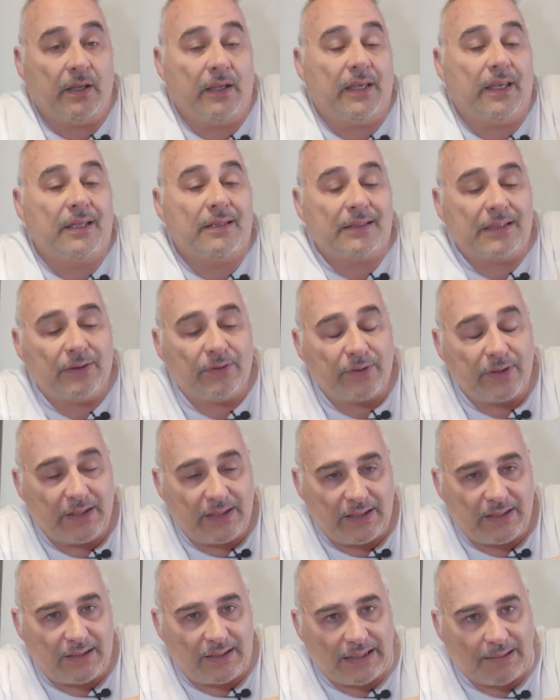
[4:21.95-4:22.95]
Y en
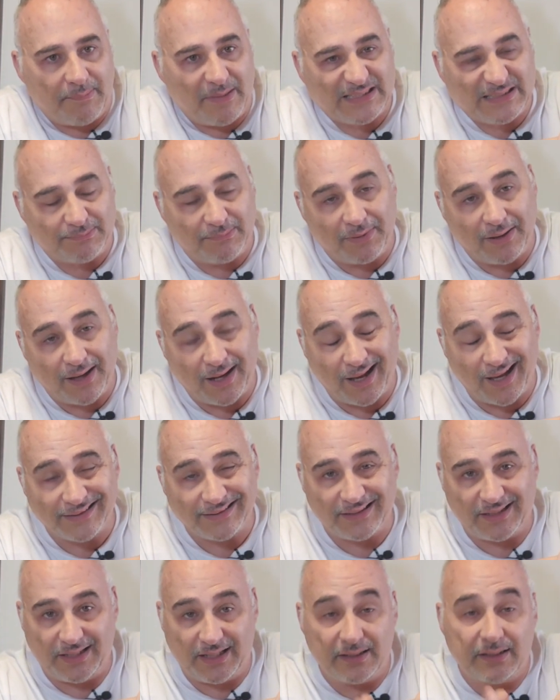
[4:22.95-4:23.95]
teoría la máxima carga
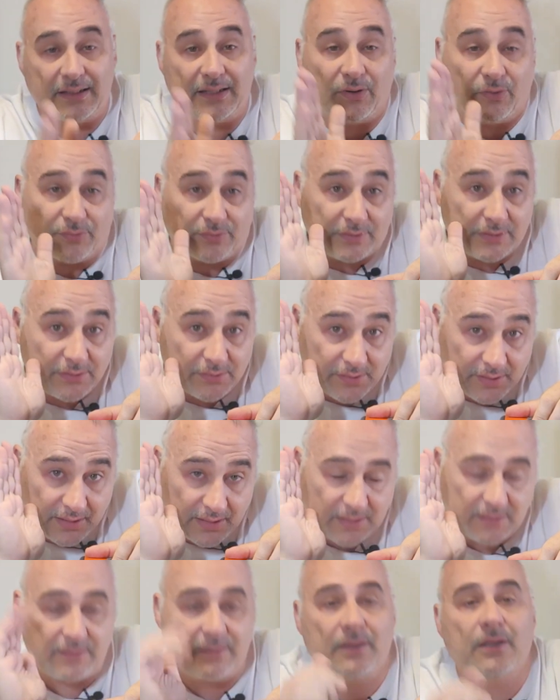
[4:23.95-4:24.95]
sería, y en
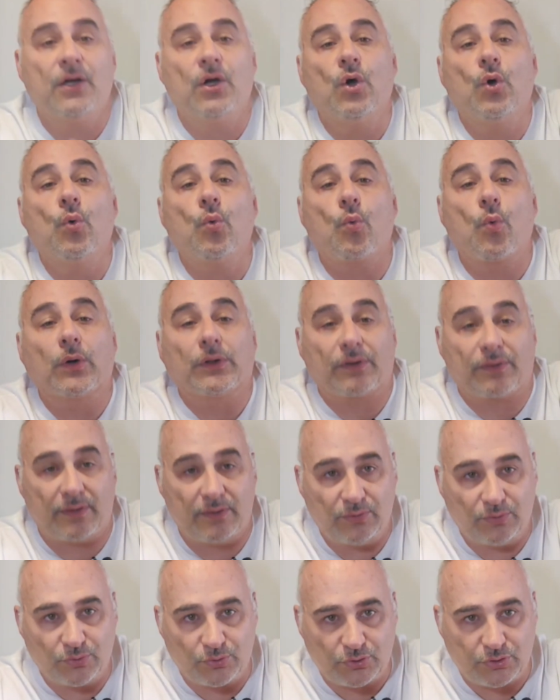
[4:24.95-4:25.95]
teoría,
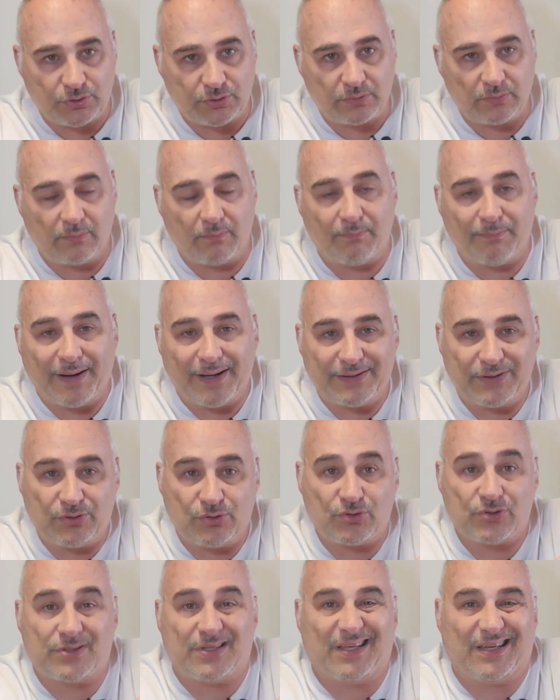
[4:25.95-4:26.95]
400
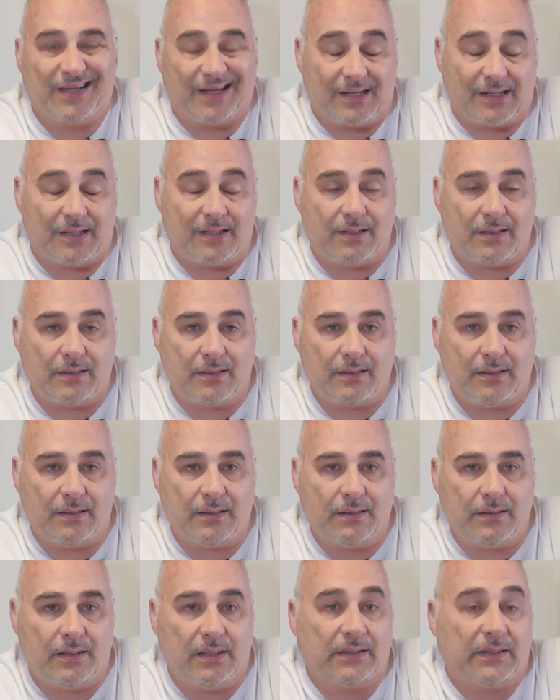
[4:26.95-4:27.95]
vatios de carga.
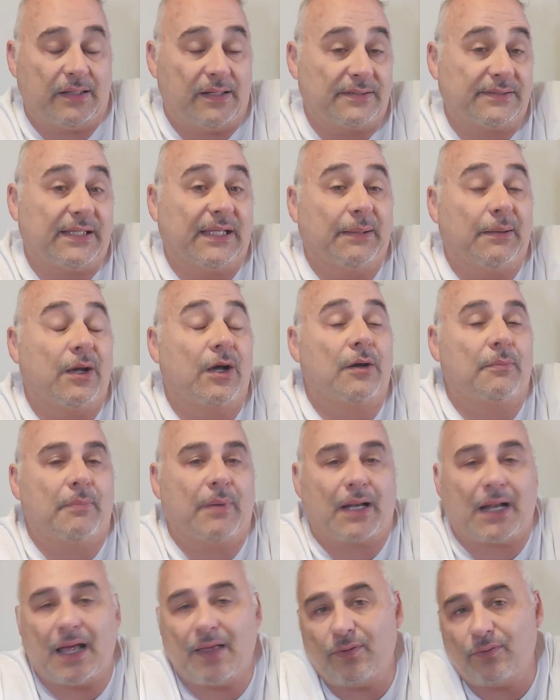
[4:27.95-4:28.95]
Y tener este
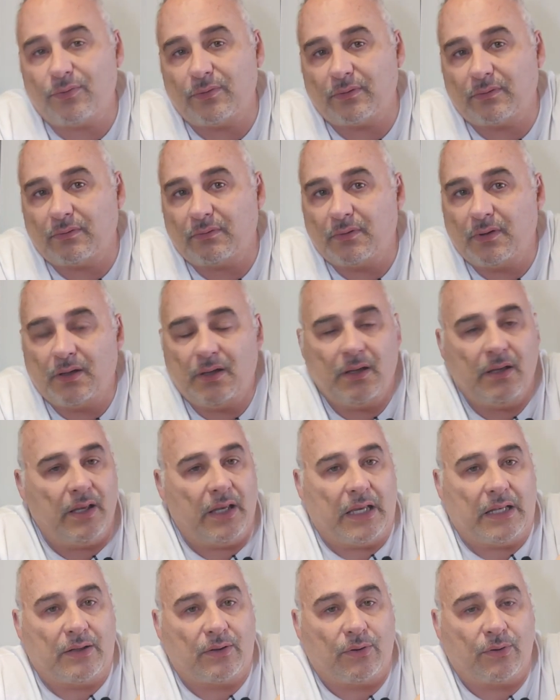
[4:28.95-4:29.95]
cargado
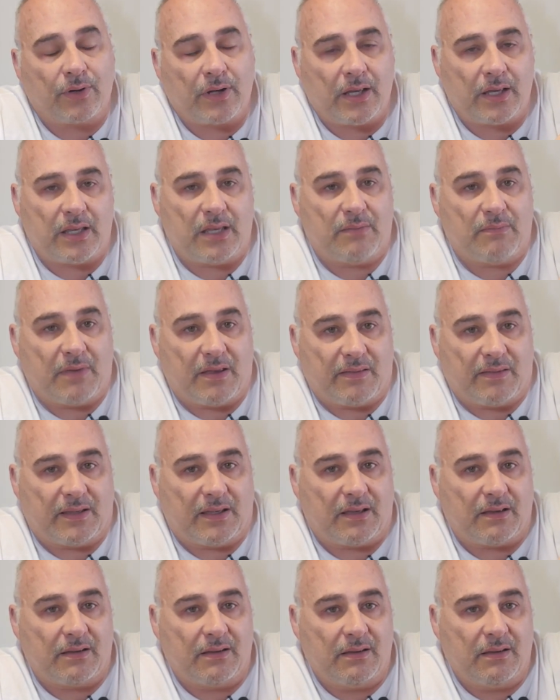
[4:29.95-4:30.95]
en hora y
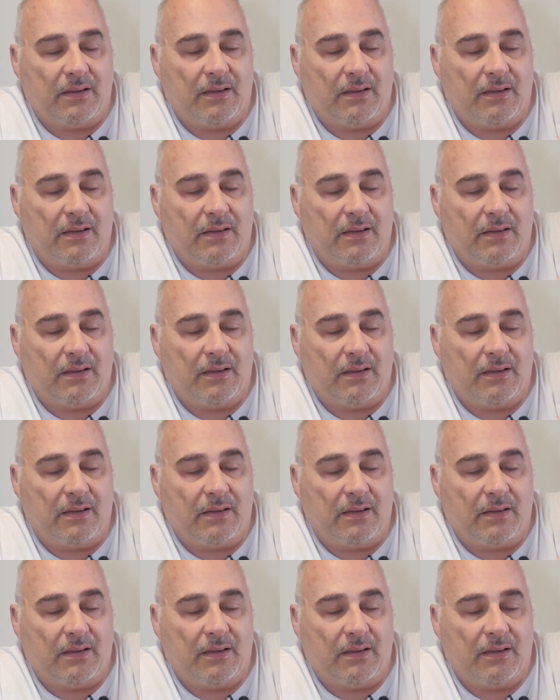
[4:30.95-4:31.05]
media.